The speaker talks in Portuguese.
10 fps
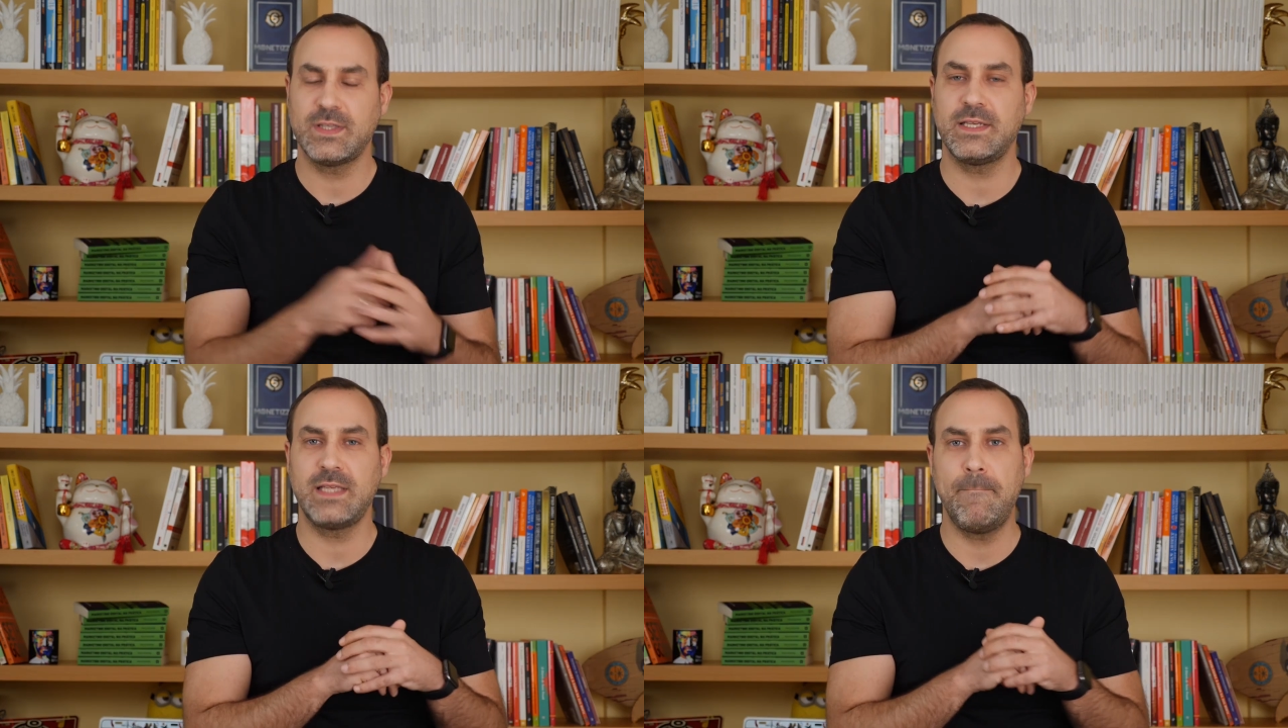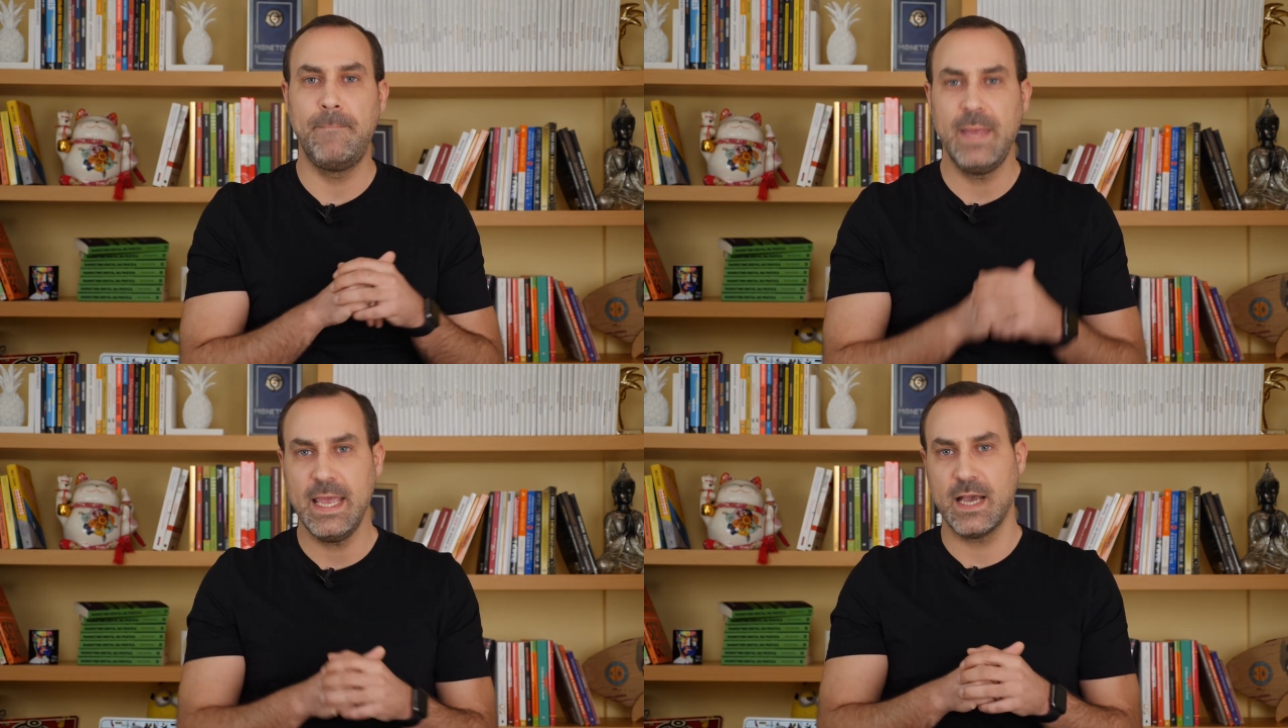Você
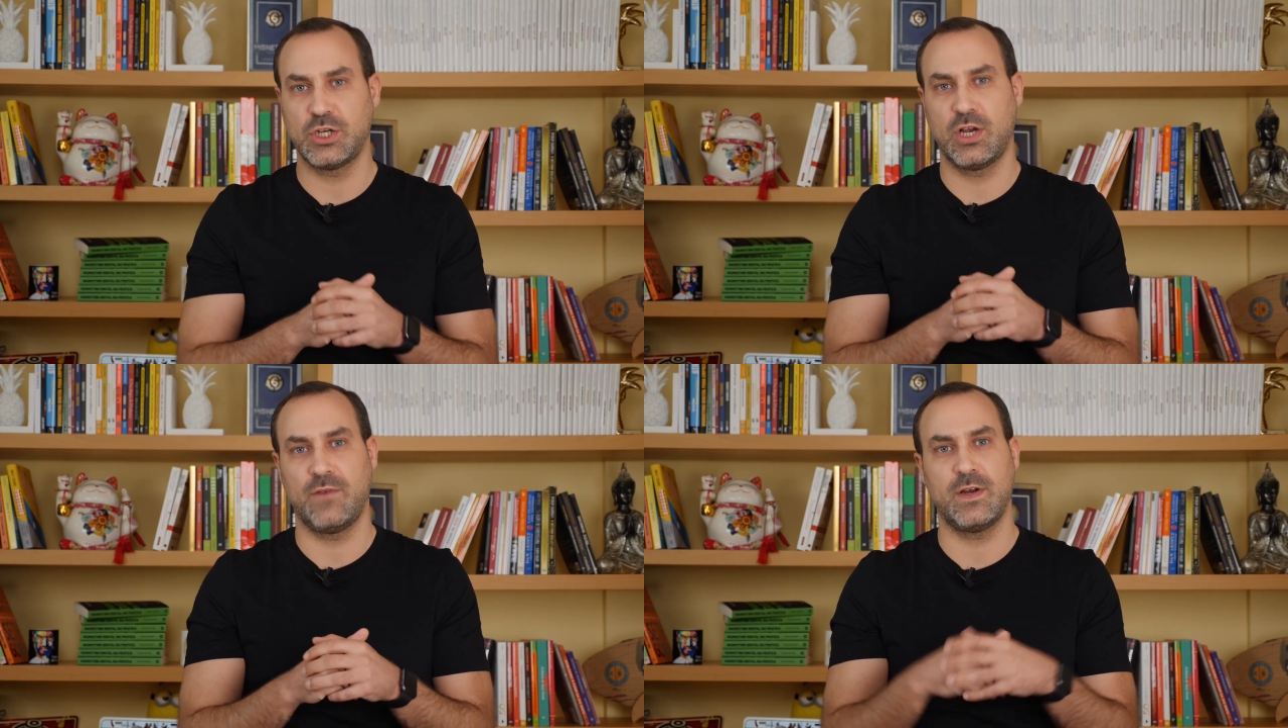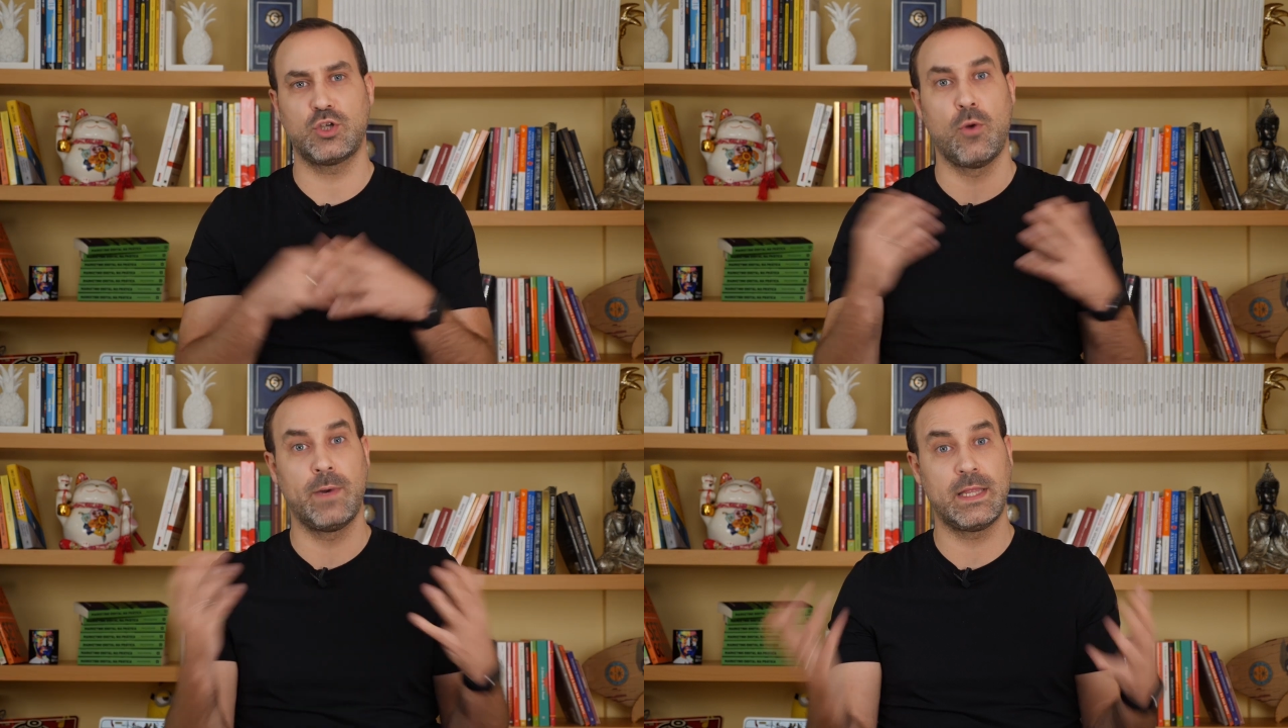sabia que escrever
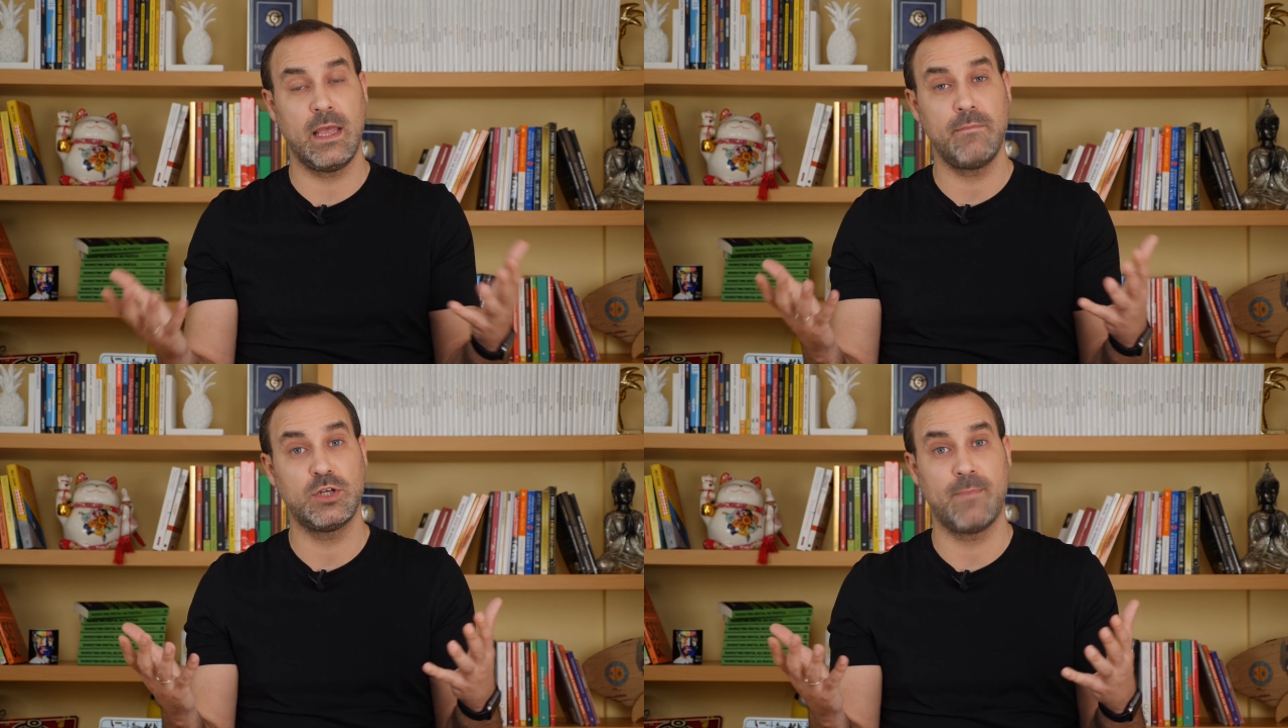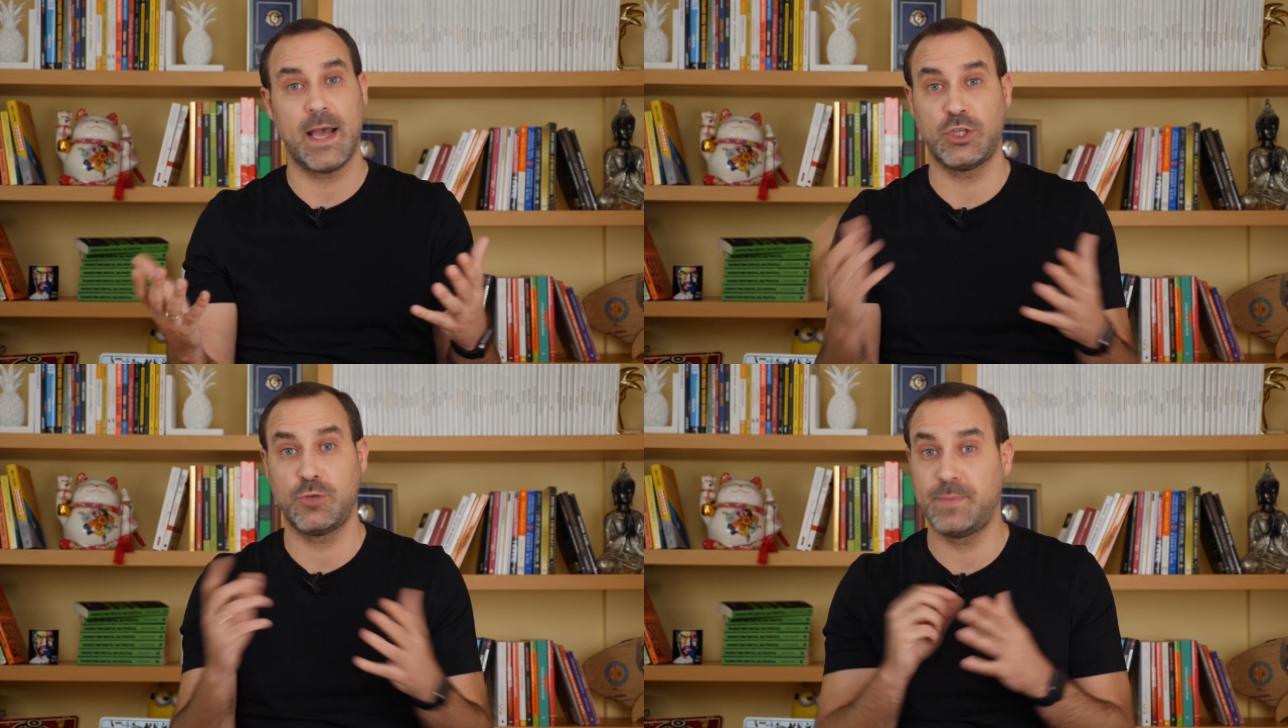sobre temas
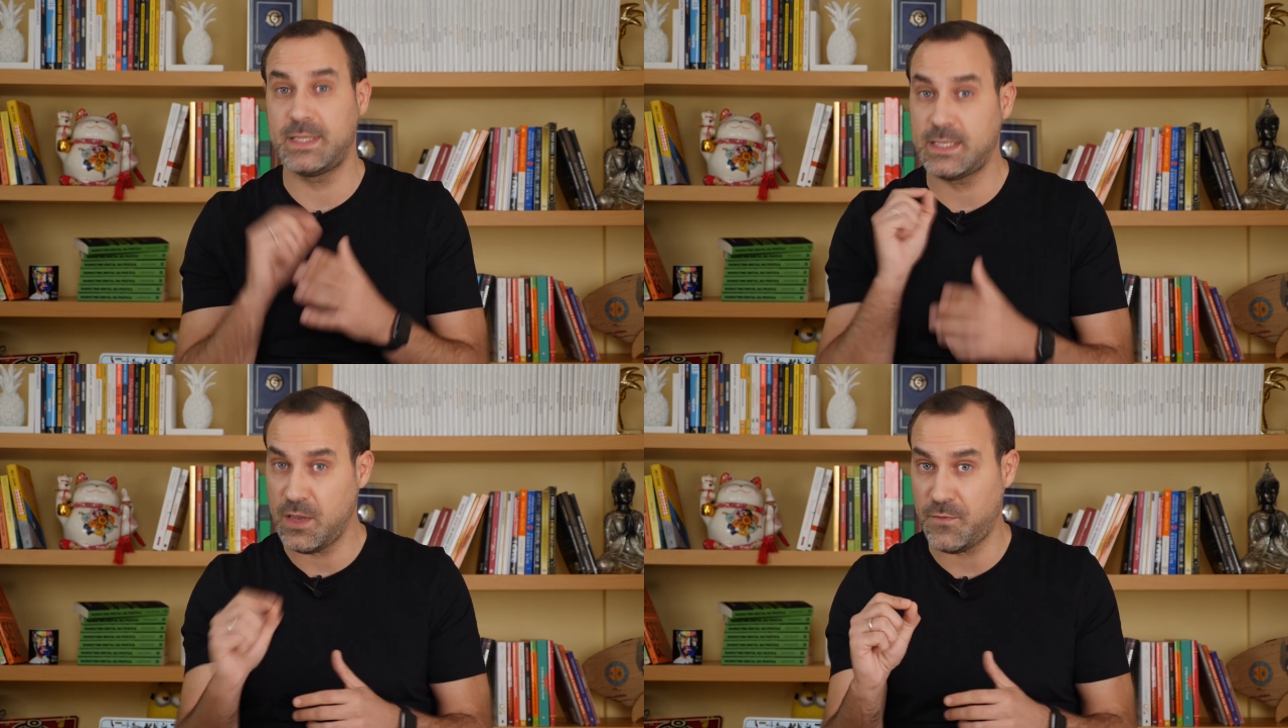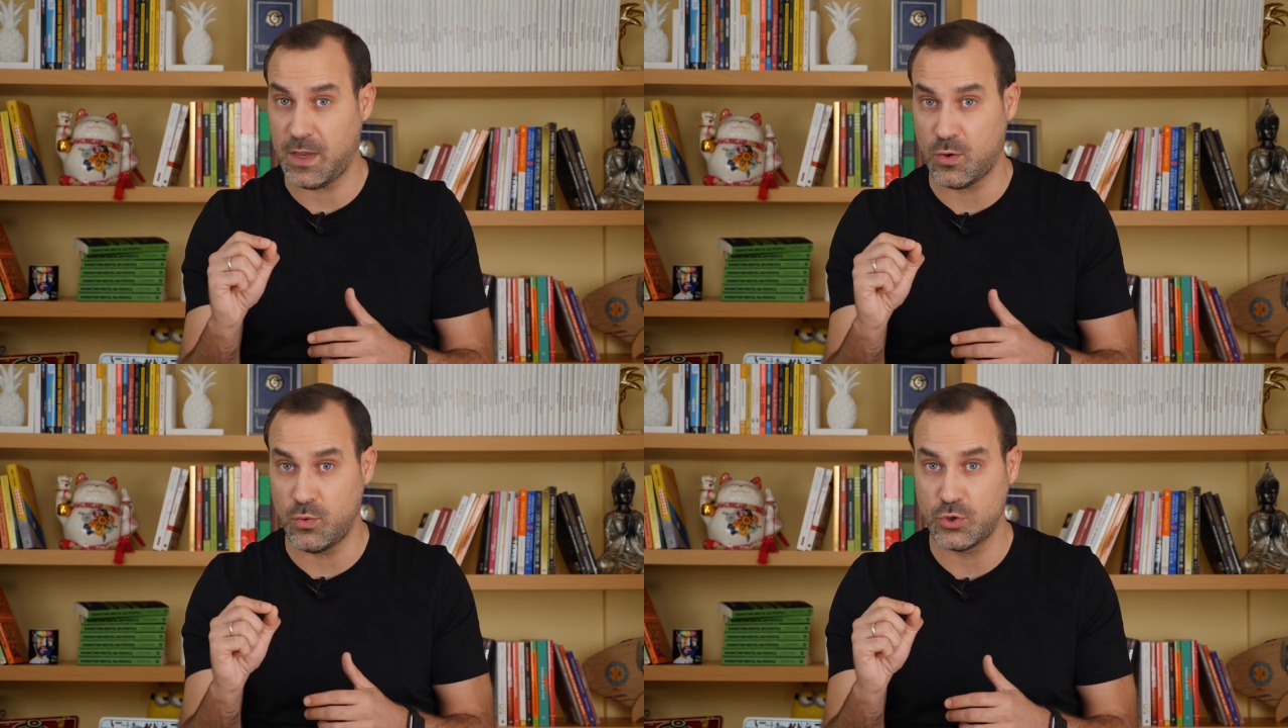mais
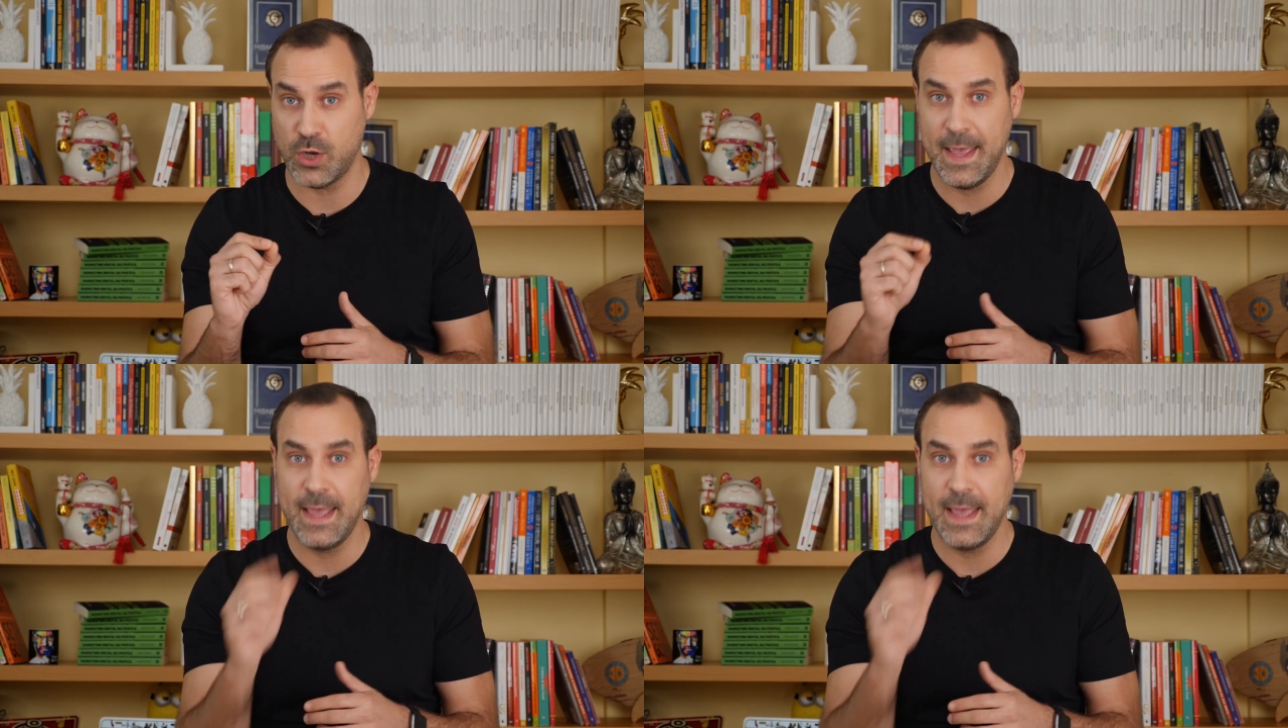específicos